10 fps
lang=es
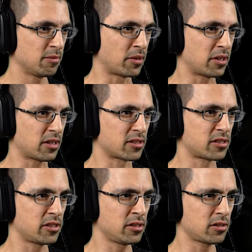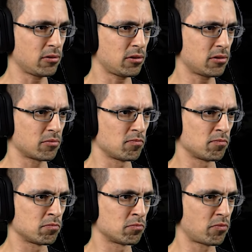Ponete el cinto,
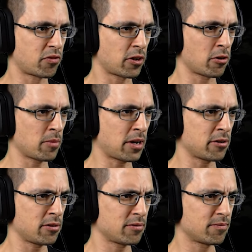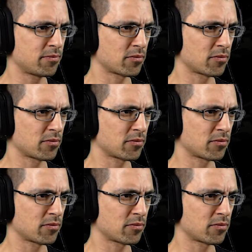mm, freno de mano.